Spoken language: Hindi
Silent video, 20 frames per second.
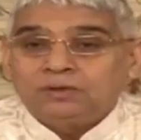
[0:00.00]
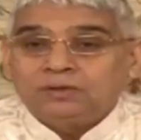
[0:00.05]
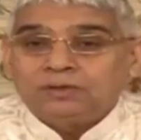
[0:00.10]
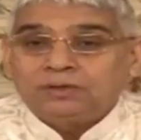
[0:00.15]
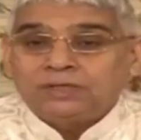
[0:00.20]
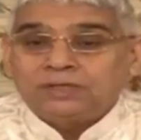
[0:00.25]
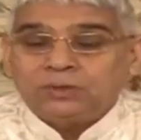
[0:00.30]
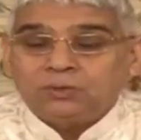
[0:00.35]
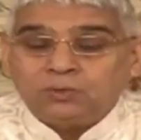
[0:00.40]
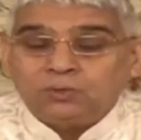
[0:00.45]

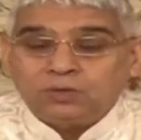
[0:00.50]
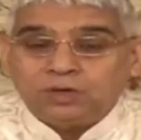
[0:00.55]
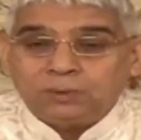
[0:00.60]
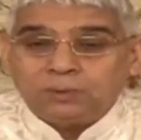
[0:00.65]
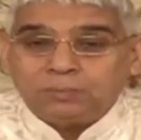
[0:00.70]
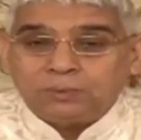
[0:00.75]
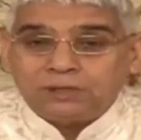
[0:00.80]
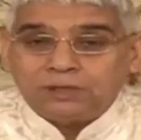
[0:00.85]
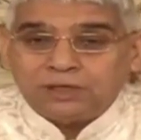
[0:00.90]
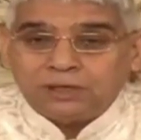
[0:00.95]
कि उन्होंने
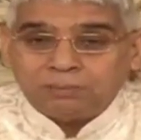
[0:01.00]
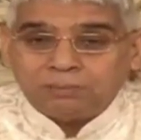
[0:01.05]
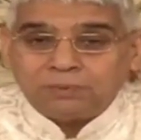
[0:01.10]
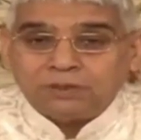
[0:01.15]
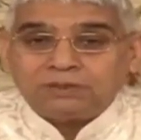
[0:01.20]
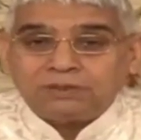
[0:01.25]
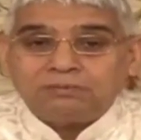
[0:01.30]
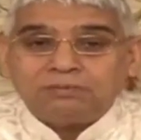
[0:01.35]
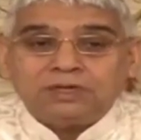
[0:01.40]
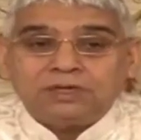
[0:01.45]
अपनी
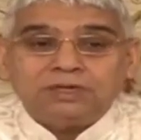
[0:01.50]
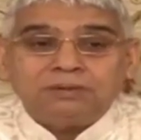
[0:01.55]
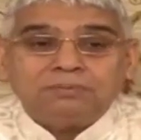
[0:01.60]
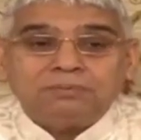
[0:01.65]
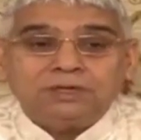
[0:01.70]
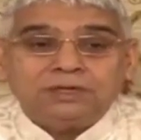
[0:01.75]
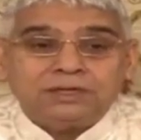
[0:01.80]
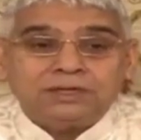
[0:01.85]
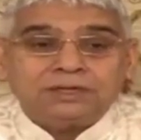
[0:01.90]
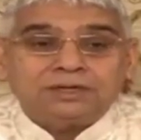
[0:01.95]
अमृतवाणी
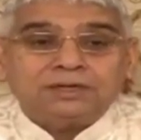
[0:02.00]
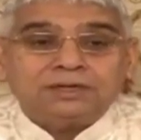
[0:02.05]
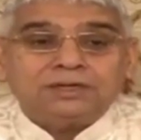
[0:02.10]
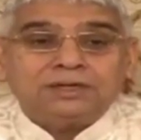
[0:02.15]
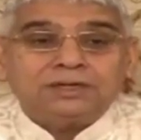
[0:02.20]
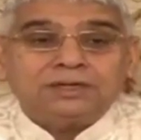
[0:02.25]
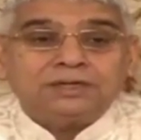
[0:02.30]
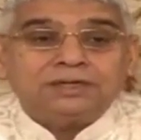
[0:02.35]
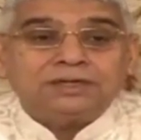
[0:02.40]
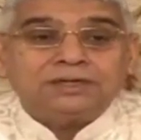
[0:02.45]
में लिख कर
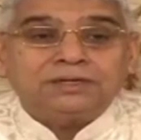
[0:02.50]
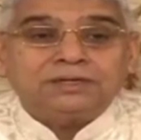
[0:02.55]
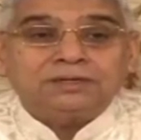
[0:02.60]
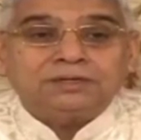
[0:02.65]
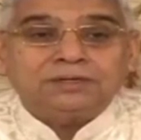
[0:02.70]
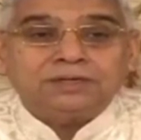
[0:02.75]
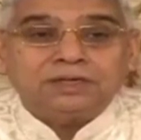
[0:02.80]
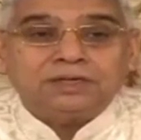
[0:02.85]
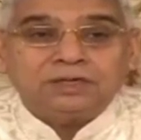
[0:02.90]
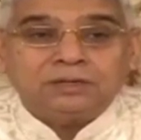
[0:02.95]
गए हैं
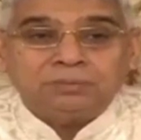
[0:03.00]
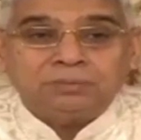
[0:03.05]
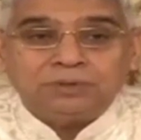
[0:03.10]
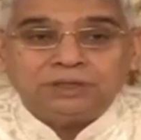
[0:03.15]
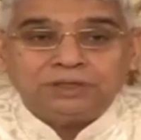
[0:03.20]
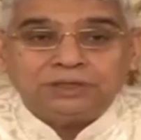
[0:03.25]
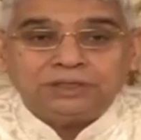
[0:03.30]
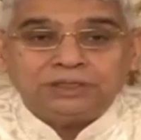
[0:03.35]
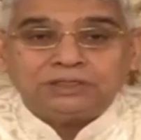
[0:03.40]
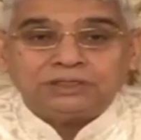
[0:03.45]
कि
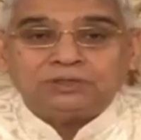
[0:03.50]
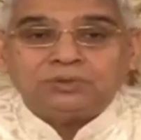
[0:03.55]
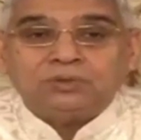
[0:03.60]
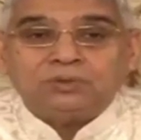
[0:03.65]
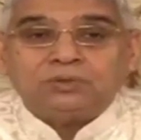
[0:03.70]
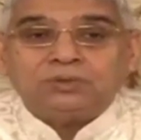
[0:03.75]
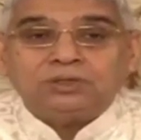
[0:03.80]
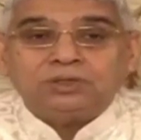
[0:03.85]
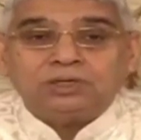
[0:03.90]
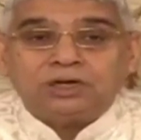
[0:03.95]
कबीर इज
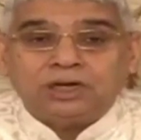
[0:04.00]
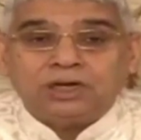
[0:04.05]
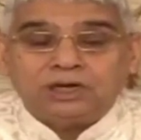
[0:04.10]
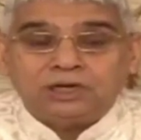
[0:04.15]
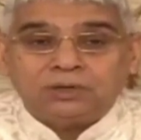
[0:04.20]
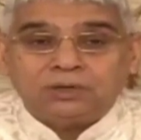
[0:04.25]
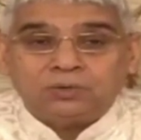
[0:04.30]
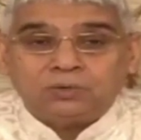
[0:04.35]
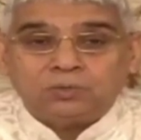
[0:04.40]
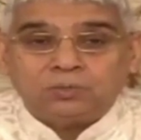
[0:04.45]
गौड
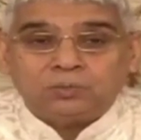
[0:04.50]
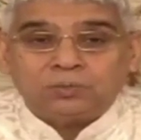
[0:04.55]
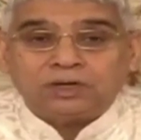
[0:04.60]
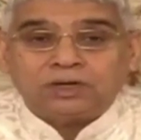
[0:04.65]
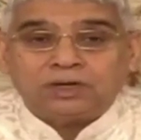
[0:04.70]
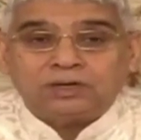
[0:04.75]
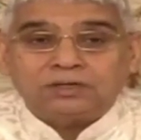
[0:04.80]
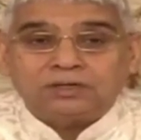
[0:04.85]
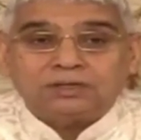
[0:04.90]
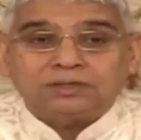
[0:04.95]
धारणक रूप
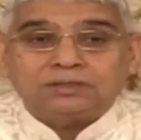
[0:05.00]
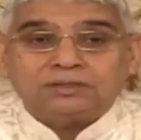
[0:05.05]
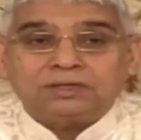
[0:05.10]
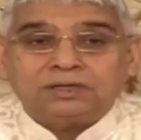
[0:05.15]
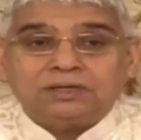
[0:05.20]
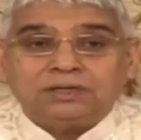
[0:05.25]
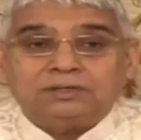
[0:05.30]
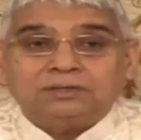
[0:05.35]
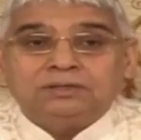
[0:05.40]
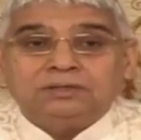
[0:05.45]
रहा
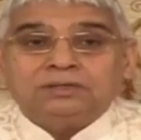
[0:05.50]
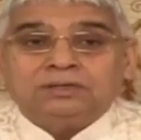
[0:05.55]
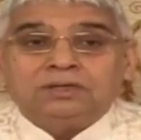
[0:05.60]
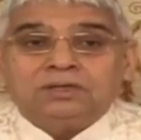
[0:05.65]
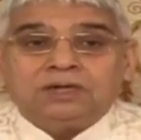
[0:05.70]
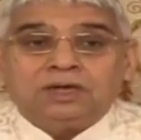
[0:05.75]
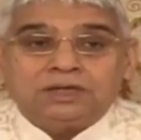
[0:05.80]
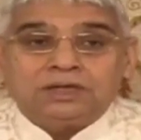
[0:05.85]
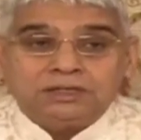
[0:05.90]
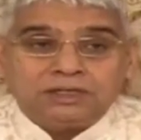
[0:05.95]
करतार
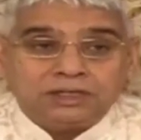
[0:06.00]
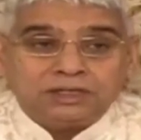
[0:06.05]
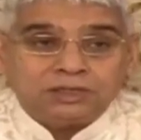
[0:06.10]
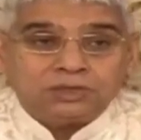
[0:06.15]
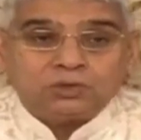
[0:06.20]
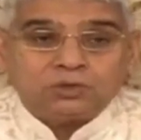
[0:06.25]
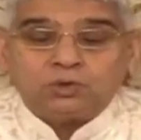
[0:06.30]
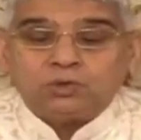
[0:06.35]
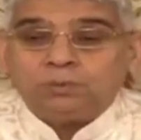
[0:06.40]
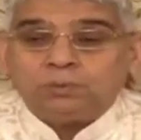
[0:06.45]
अनंत
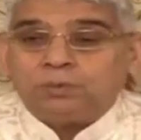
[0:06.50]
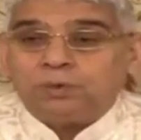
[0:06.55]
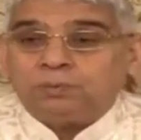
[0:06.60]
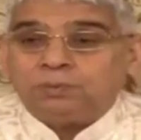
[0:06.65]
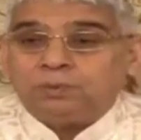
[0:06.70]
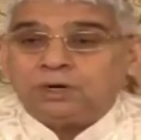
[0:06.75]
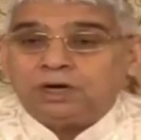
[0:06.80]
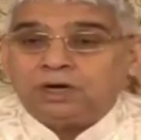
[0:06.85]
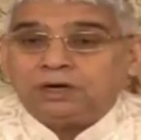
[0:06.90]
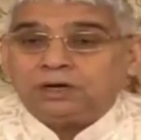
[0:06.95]
कोट
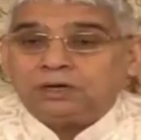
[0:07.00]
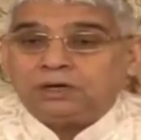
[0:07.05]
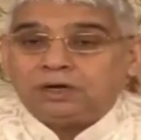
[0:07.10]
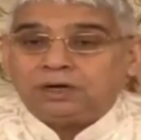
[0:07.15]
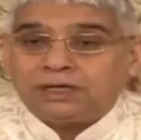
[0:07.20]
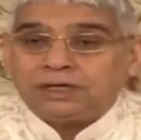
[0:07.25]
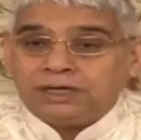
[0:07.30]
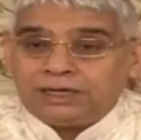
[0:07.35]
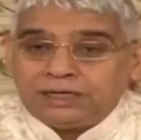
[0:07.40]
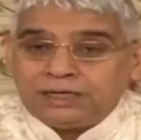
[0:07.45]
ब्रह्मांड का
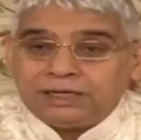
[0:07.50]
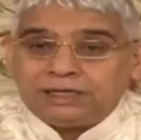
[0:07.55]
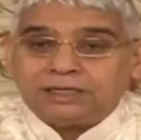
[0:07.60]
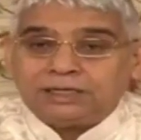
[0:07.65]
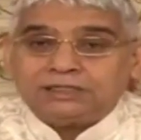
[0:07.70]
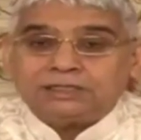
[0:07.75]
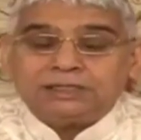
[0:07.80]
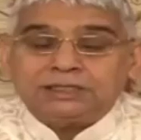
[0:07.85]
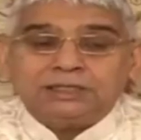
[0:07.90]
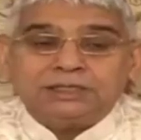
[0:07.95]
एक
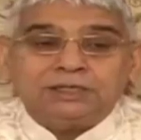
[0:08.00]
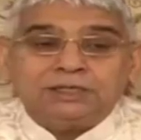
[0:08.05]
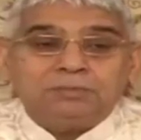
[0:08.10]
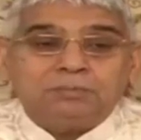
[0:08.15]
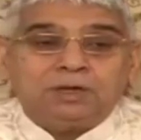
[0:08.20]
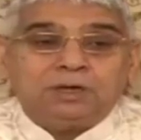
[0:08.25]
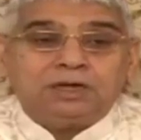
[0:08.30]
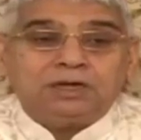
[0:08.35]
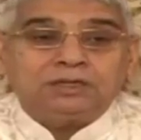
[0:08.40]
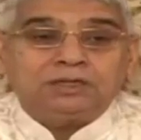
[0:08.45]
रति
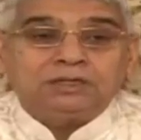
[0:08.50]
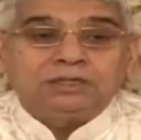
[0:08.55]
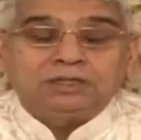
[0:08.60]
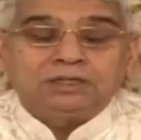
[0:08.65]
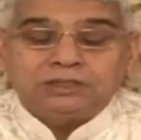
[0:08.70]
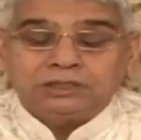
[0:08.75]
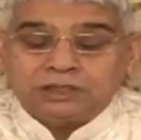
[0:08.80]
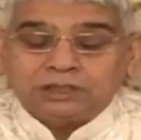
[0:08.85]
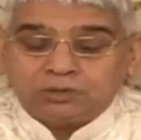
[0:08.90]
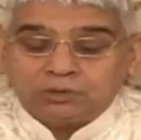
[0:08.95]
निवार
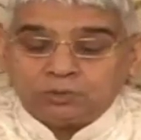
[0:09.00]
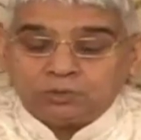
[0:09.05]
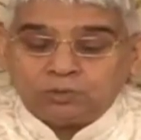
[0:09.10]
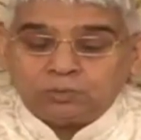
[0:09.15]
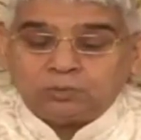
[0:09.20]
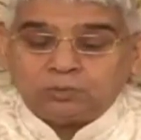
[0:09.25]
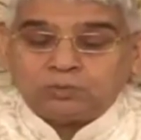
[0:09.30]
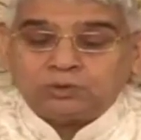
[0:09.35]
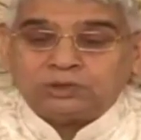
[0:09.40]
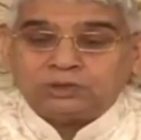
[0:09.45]
सतगुरु
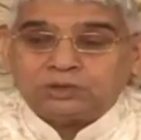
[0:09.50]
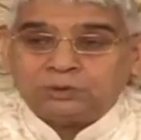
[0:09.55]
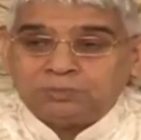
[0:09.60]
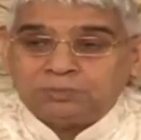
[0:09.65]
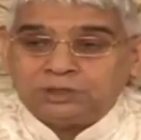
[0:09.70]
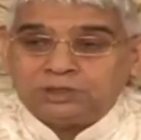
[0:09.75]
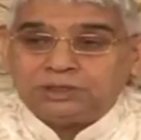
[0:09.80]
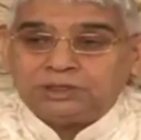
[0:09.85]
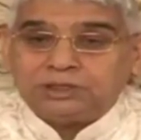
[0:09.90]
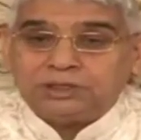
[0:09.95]
पुरुष
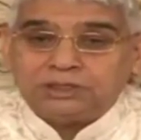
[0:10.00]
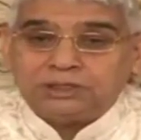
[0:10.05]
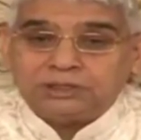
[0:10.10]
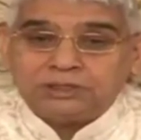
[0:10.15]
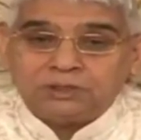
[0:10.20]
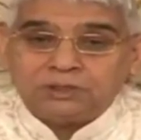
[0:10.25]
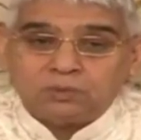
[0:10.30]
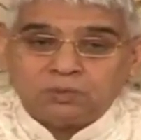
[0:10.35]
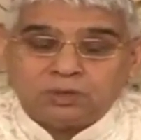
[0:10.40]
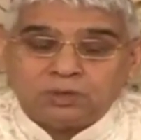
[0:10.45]
कबीर हैं
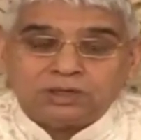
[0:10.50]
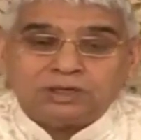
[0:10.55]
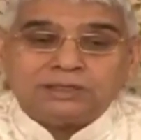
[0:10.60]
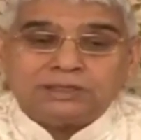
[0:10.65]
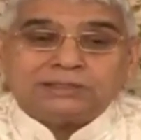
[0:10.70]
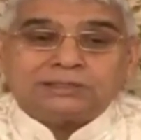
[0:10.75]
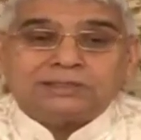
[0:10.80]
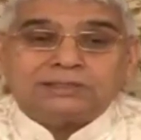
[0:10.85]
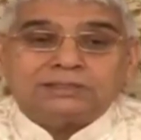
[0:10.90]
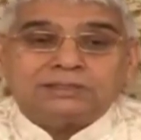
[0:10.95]
ये कुल के
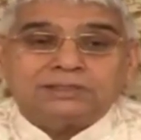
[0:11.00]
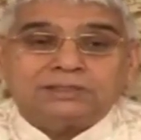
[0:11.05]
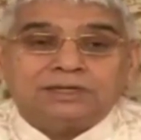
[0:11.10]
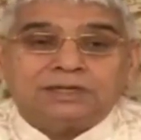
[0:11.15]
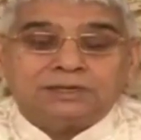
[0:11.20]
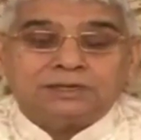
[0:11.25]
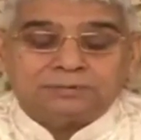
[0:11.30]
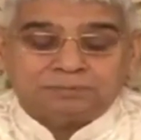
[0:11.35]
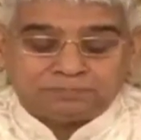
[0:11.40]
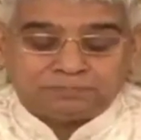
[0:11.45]

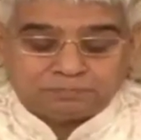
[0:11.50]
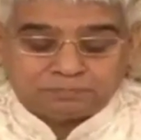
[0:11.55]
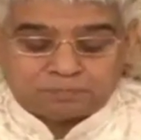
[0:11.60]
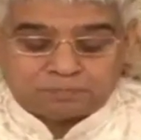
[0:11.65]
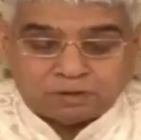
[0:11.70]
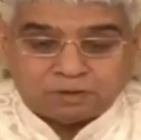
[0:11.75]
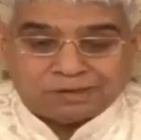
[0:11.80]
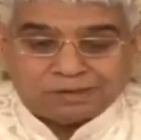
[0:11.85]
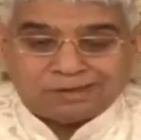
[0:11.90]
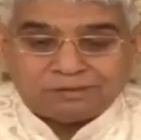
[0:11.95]
सृजनहार
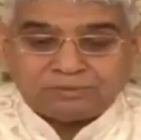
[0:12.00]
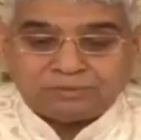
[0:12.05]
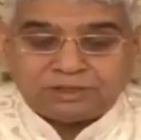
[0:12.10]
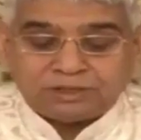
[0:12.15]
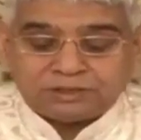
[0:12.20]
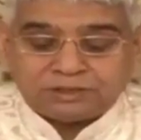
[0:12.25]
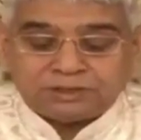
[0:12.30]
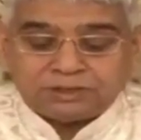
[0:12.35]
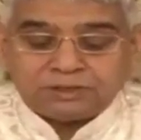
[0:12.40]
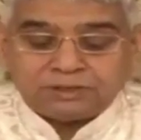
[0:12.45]
अब
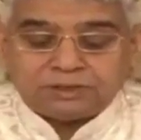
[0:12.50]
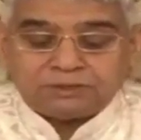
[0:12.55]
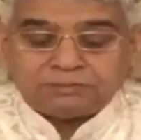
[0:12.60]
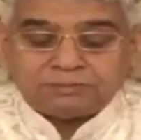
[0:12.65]
देखिएगा